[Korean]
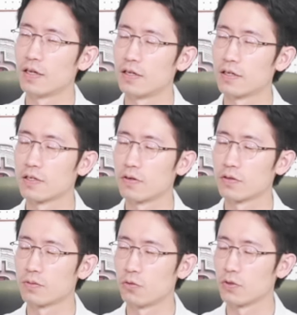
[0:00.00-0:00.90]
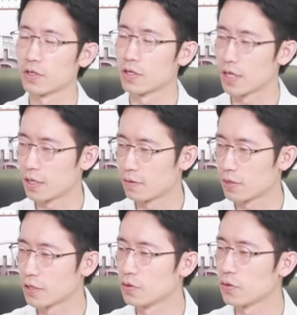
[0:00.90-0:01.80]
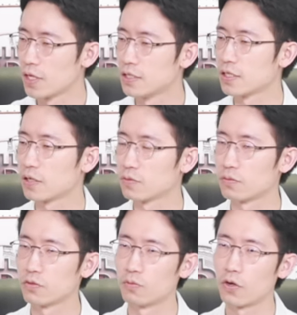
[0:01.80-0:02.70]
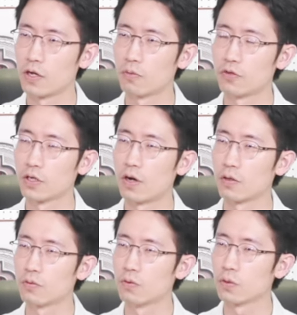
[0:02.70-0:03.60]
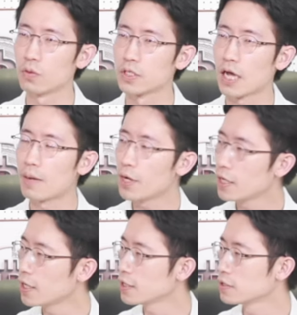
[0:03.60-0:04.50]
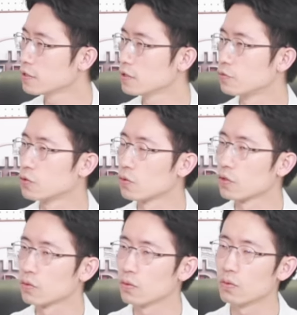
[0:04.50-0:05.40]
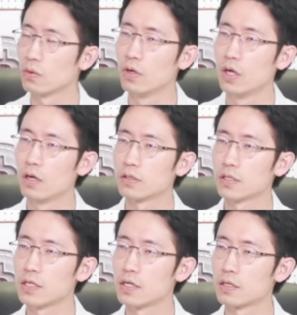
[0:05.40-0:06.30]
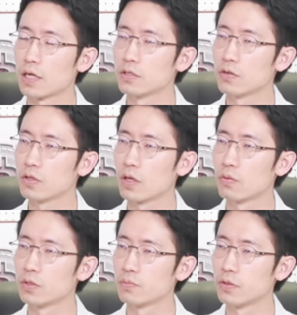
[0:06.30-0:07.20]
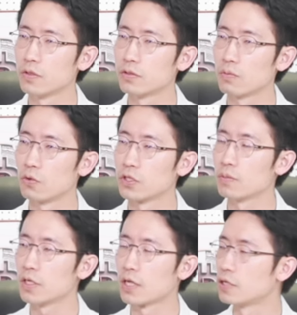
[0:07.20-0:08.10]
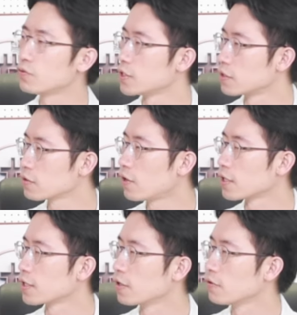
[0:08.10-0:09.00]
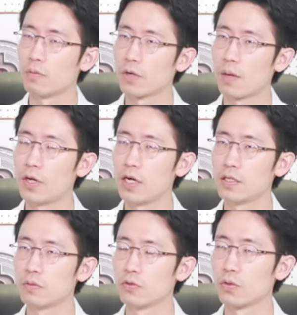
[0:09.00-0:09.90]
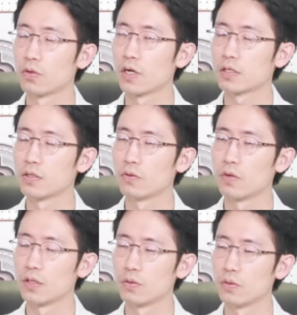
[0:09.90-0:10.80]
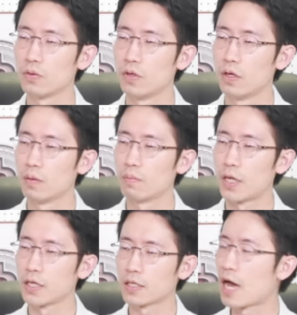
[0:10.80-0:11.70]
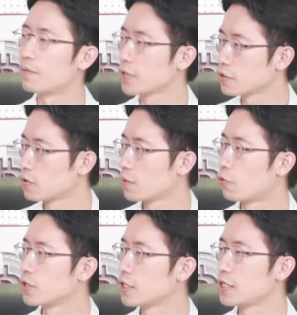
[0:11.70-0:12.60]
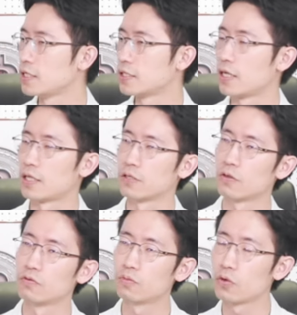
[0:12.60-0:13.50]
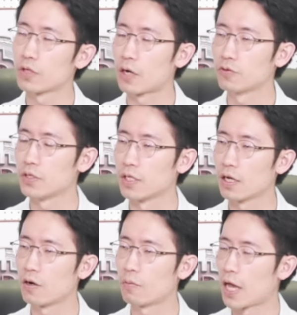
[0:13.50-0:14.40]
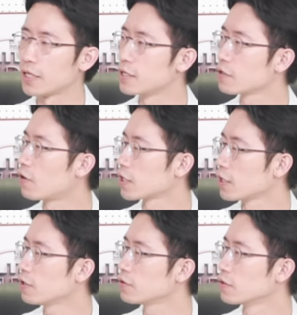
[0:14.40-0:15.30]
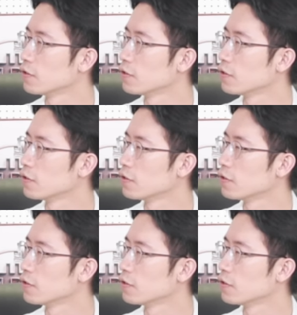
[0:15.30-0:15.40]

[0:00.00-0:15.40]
그런 그렇게 당선이 되는지가 좀 주목할 여부인 것 같고, 또 이제 카말라해리스 부통령도 사실 당선이 되고 싶은 좀 욕심이 날 수 있을 것 같아요. 카말라해리스 부통령 같은 경우에도 만약에 다음 대선에 본인이 이제 대선 후보로 나올 수 있냐라고 하면 아닐 것 같긴 하거든요.